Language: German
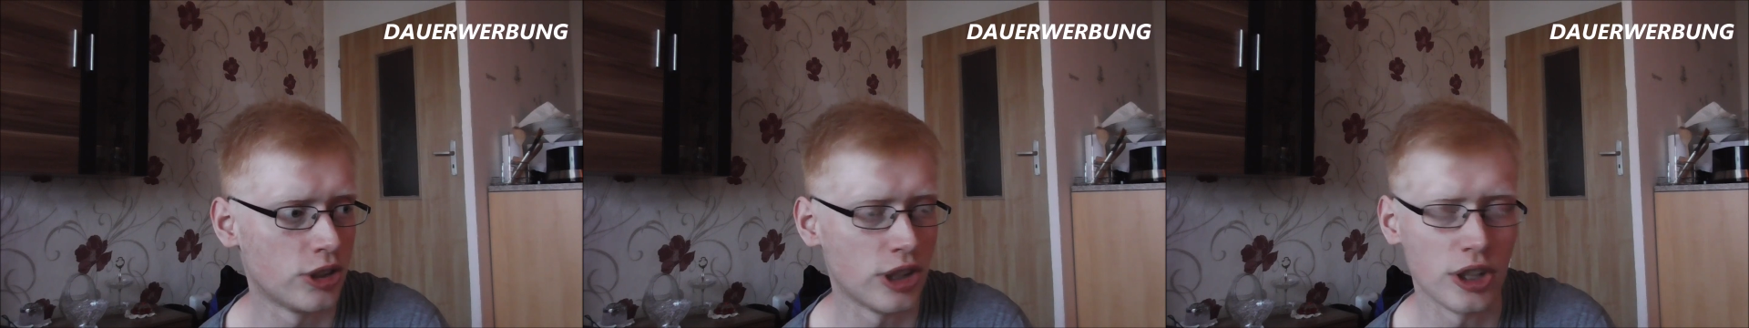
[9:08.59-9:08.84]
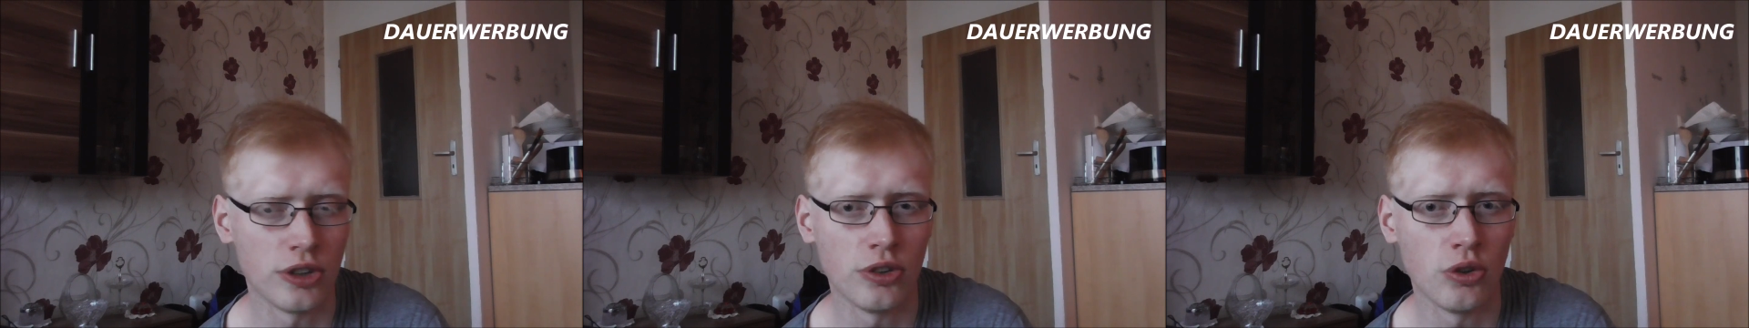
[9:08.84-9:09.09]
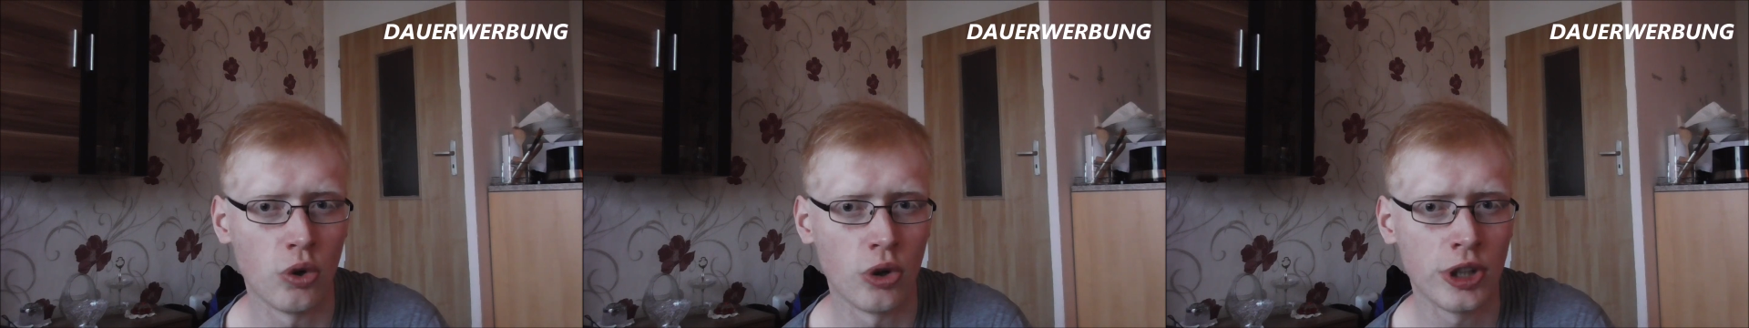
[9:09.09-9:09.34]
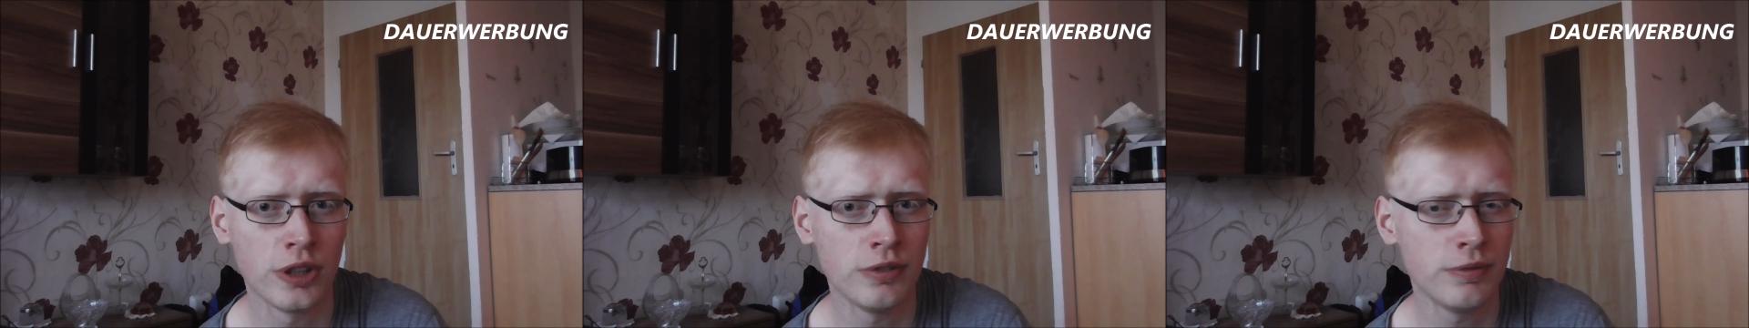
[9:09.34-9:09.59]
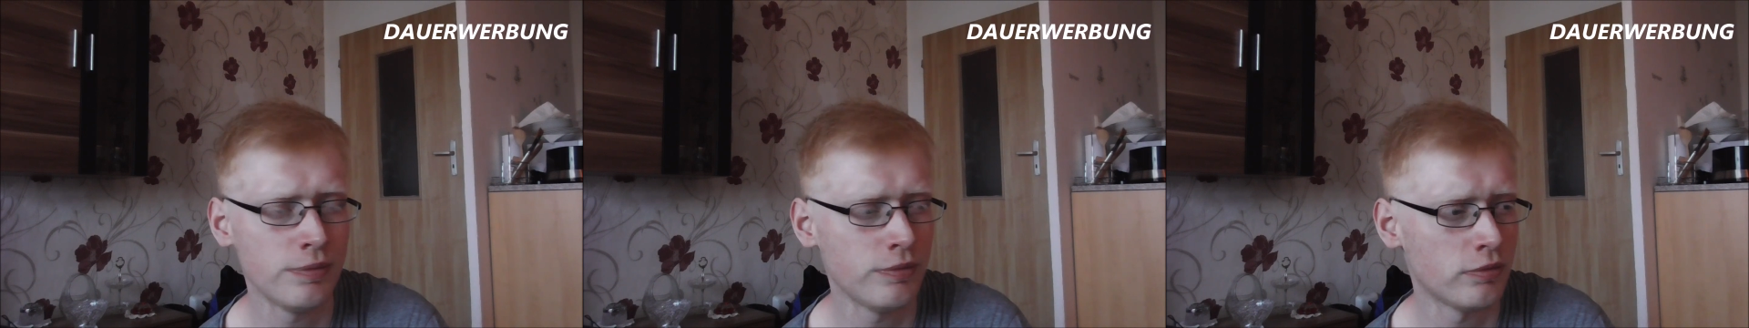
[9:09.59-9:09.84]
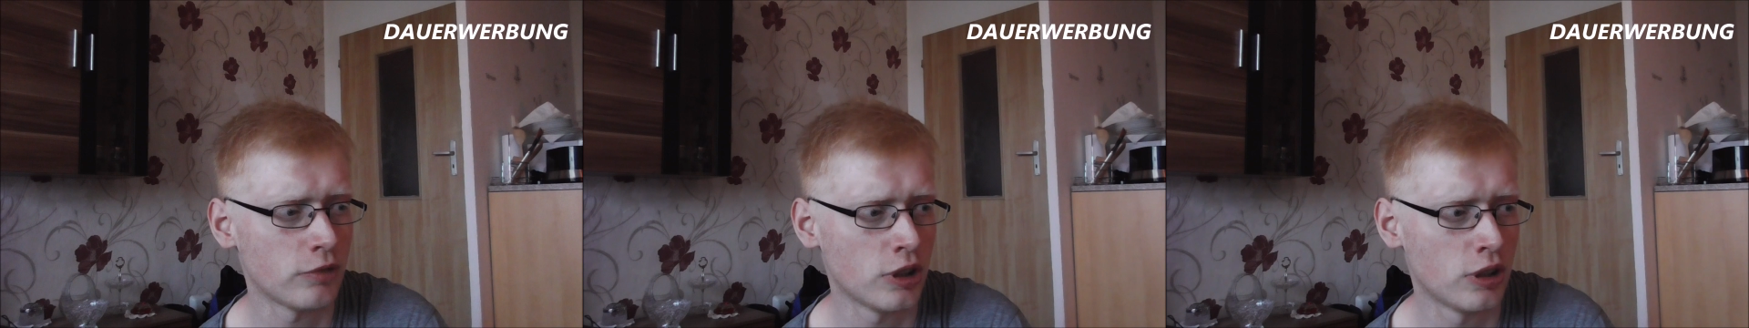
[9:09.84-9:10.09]
den
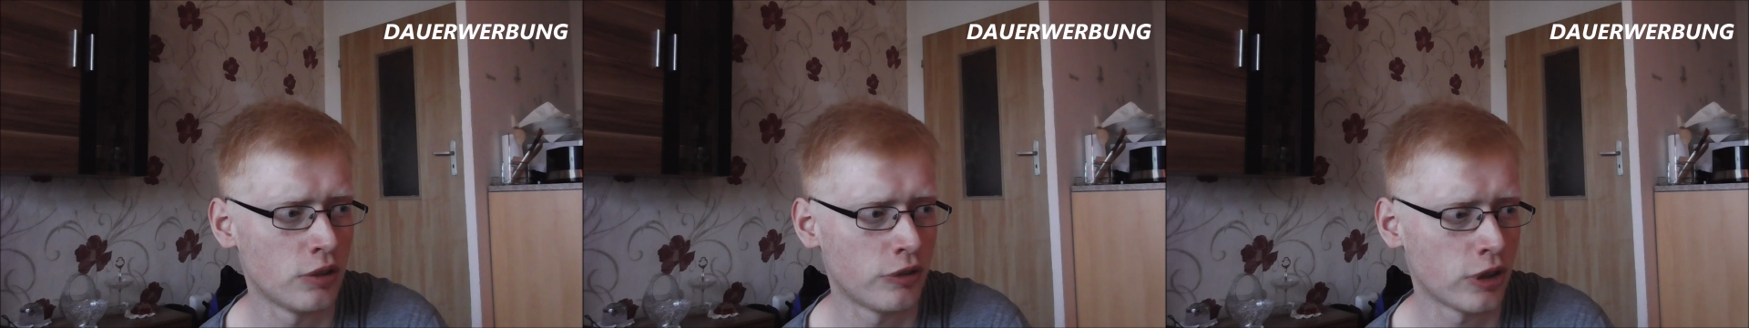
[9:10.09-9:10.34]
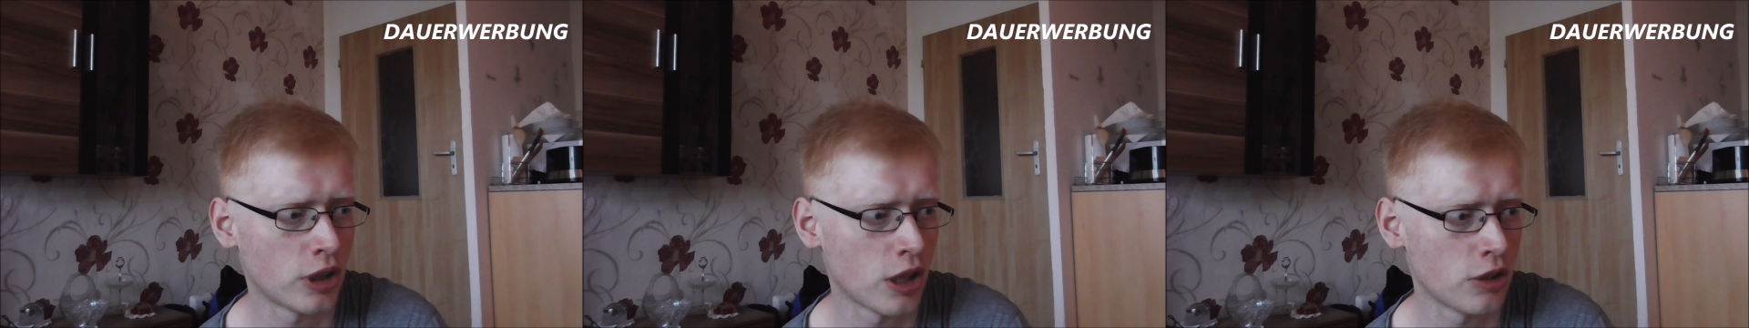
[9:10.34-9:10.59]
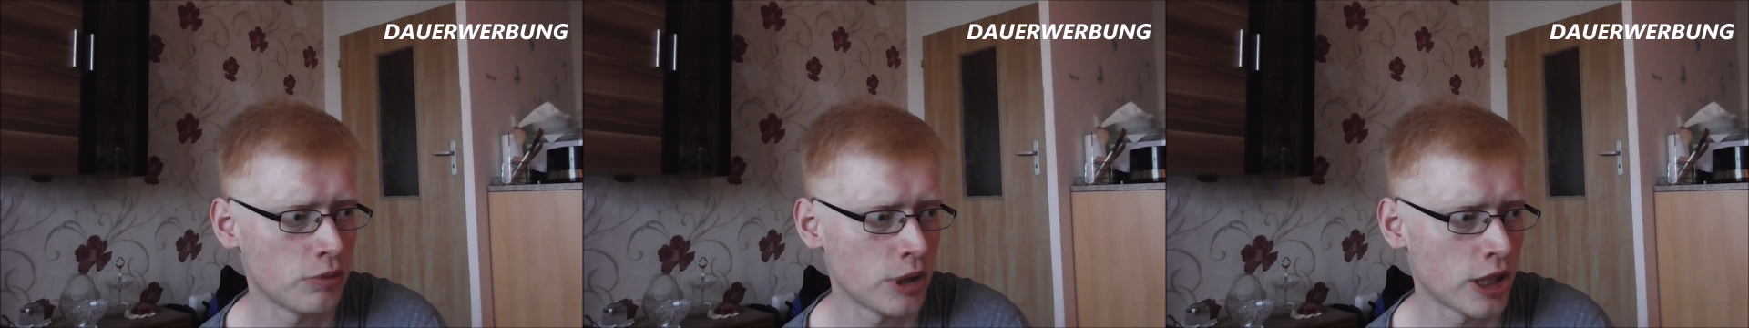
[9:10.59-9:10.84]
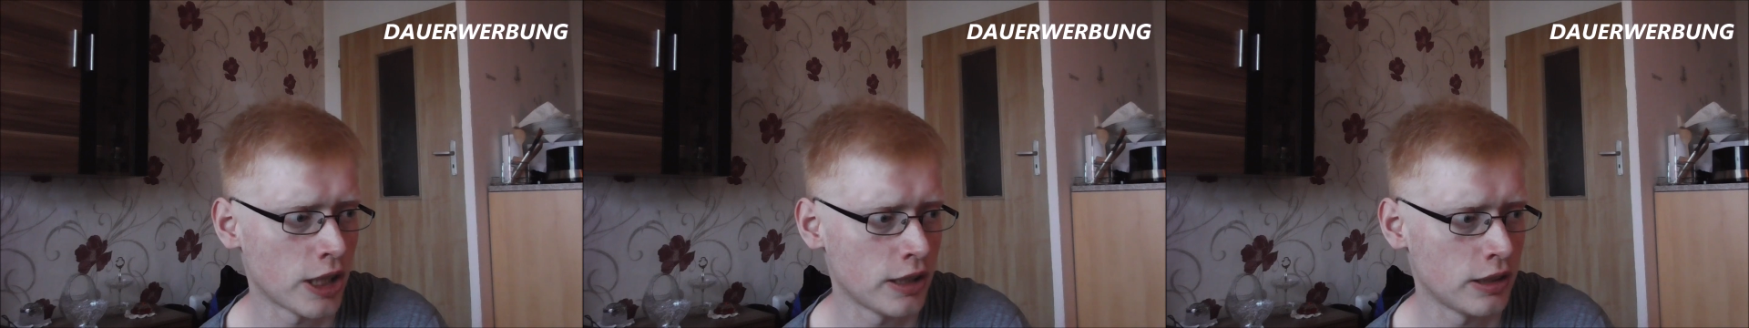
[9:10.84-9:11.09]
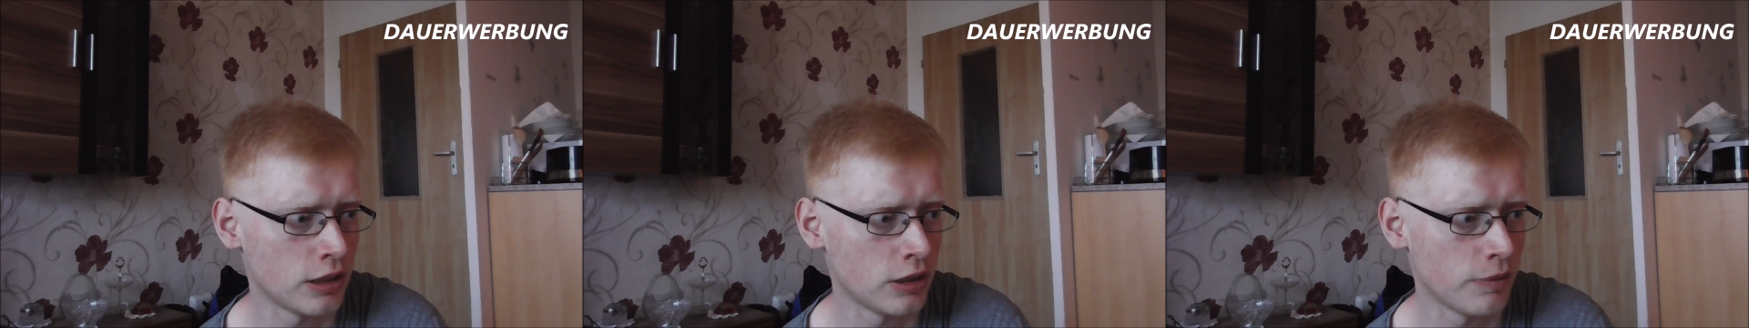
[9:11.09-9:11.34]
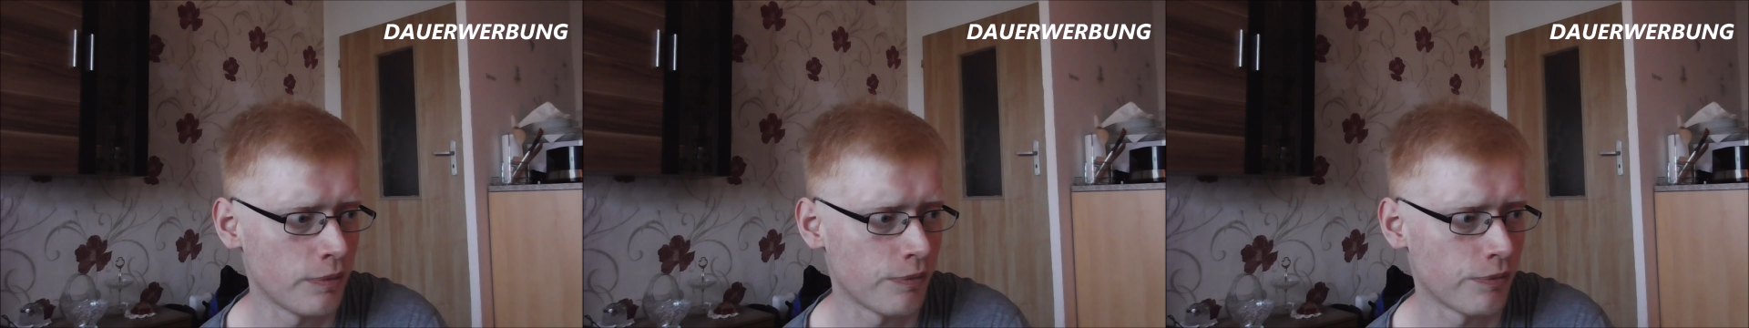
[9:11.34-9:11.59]
neuen äh, von KW
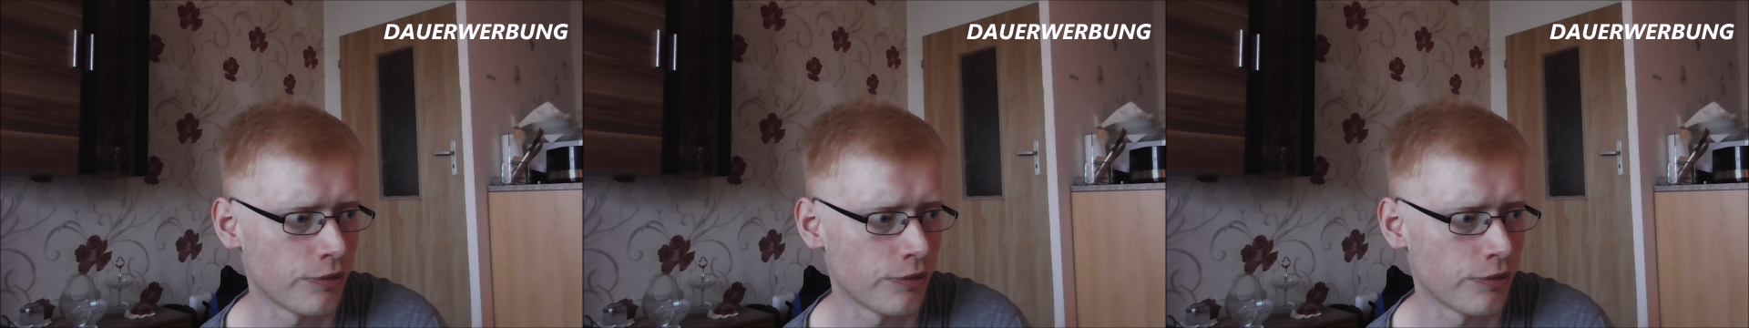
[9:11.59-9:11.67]
Candle.